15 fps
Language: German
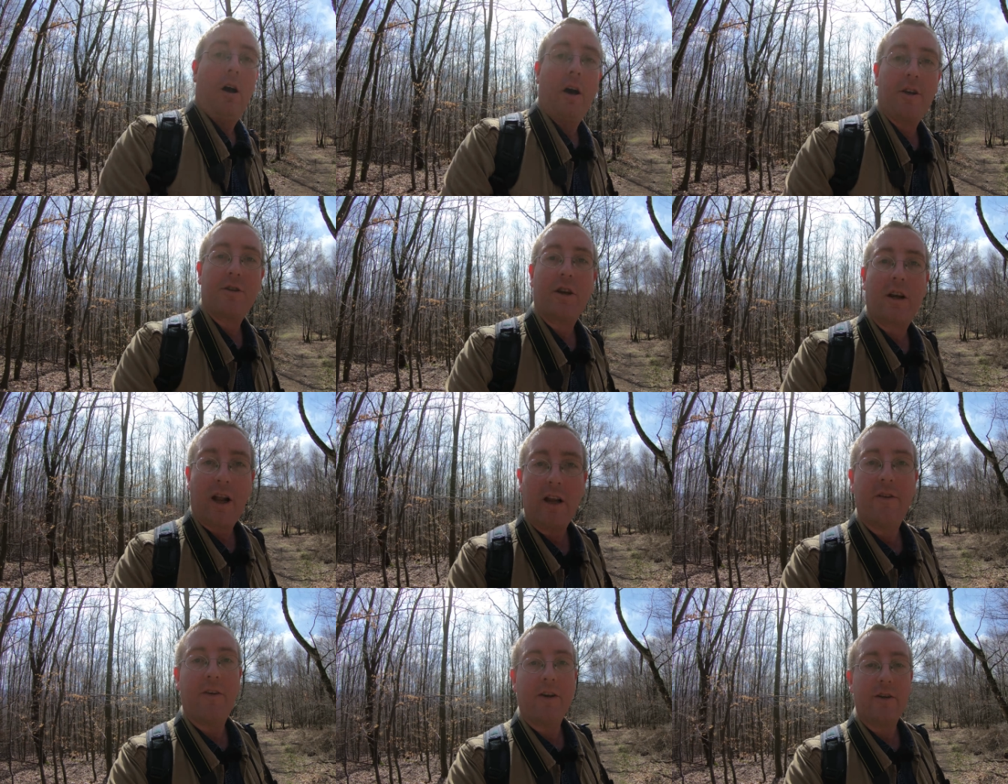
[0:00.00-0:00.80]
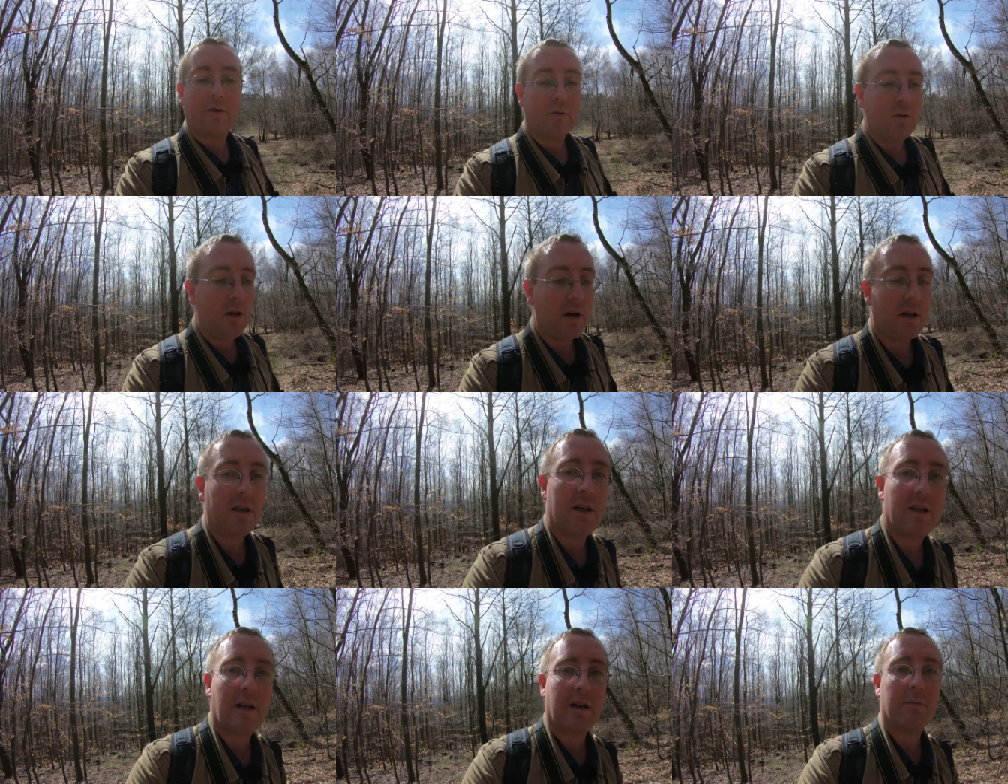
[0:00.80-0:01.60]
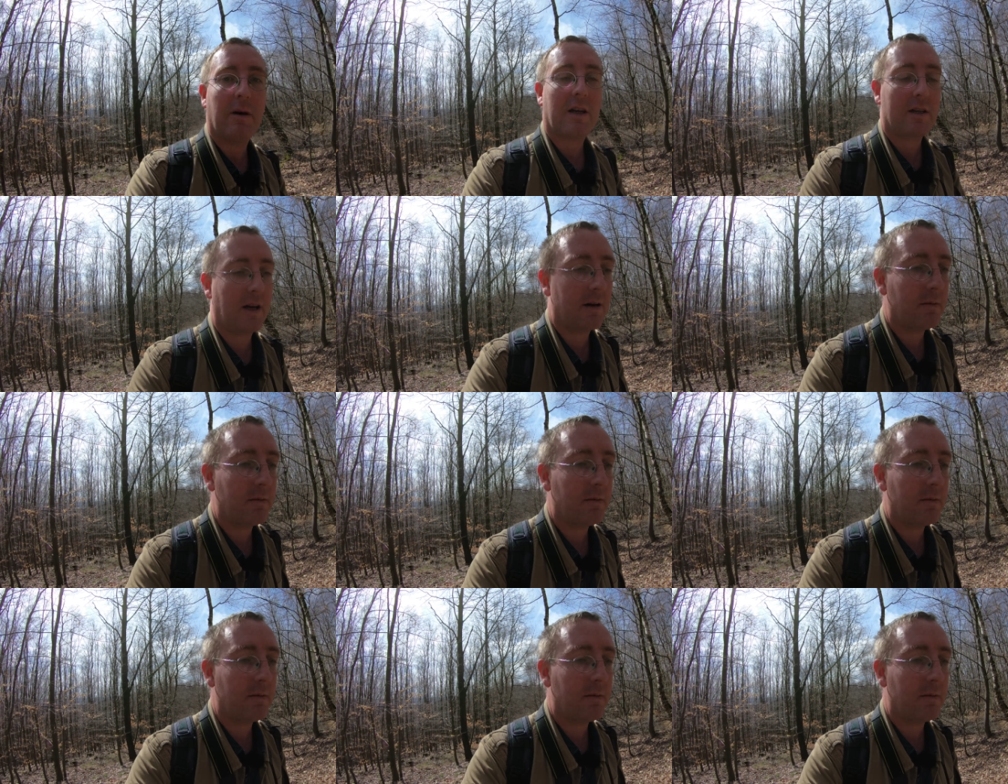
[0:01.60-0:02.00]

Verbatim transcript: war es eine kleine Wanderung, die ich da gemacht